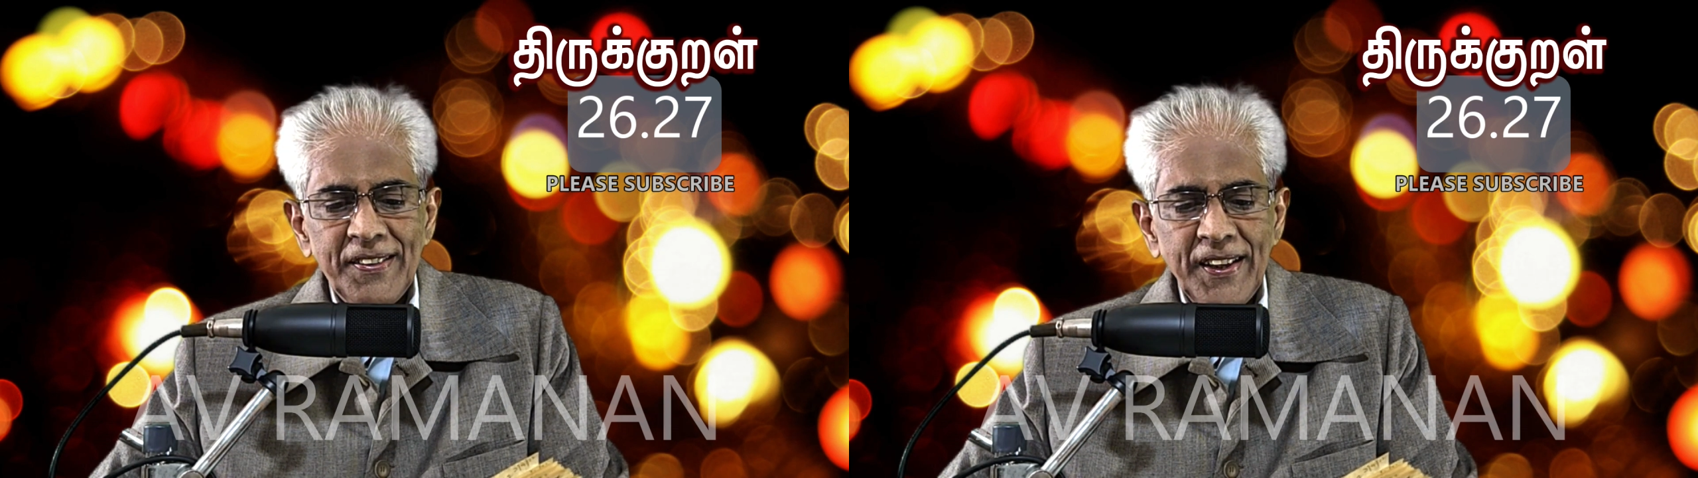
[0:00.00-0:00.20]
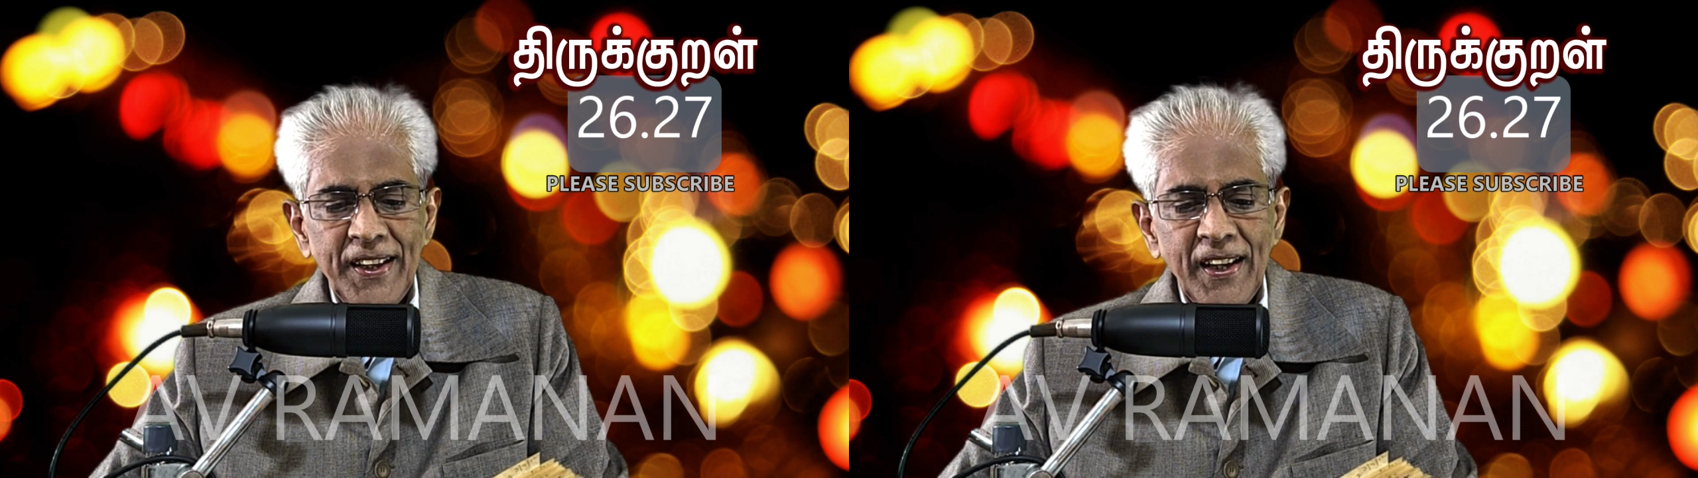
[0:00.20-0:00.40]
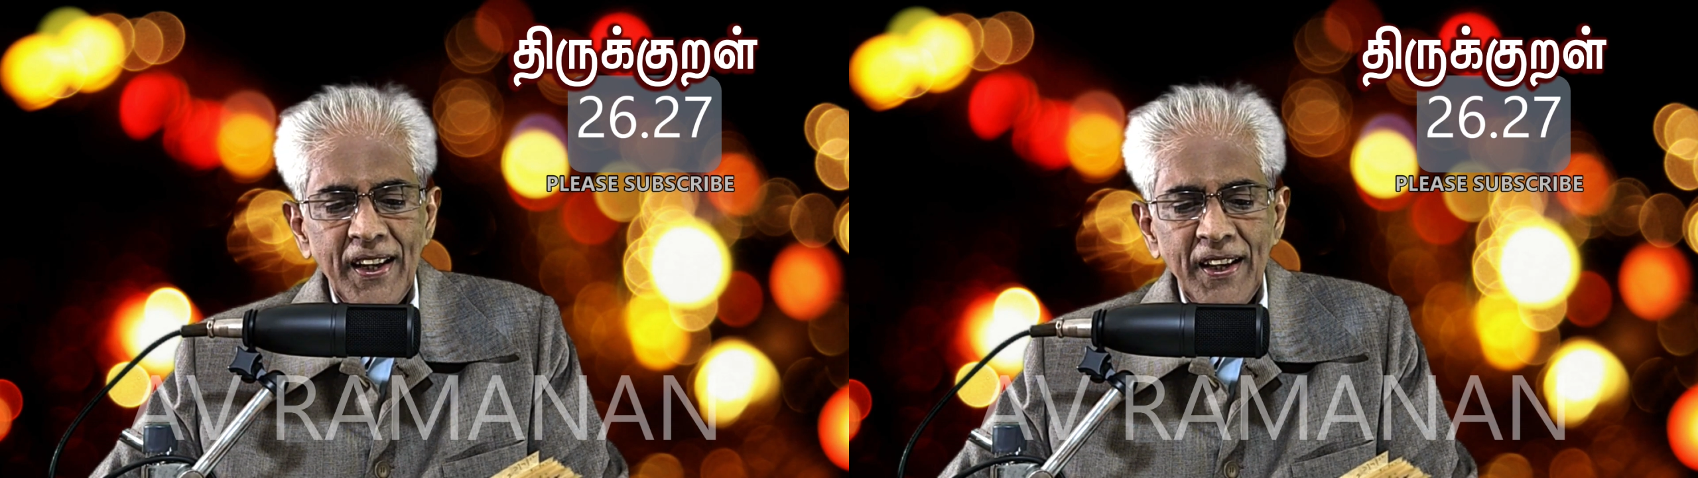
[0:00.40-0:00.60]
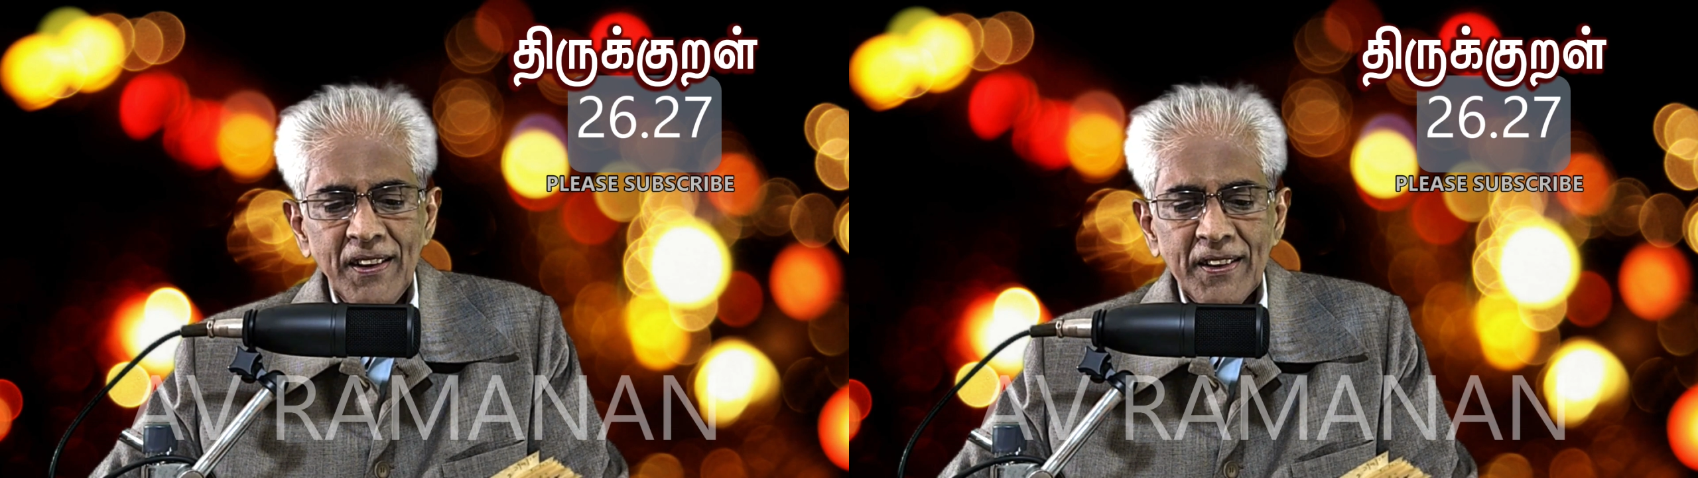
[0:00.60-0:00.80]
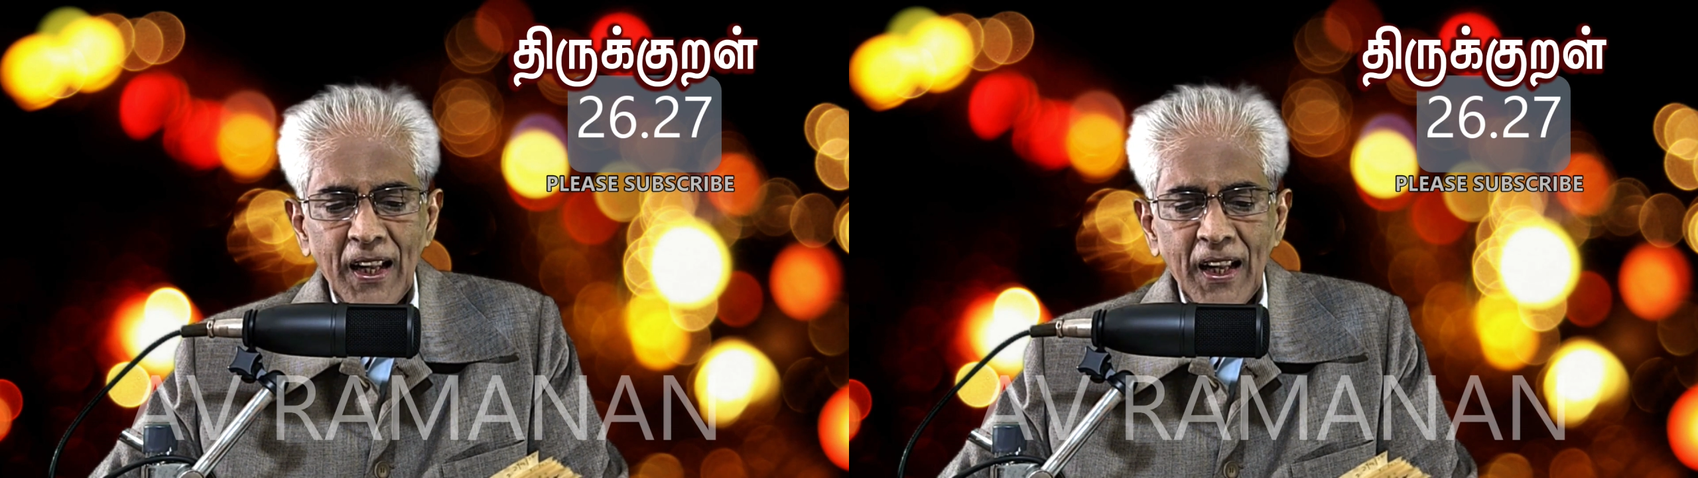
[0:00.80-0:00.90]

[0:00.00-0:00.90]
செயிரின்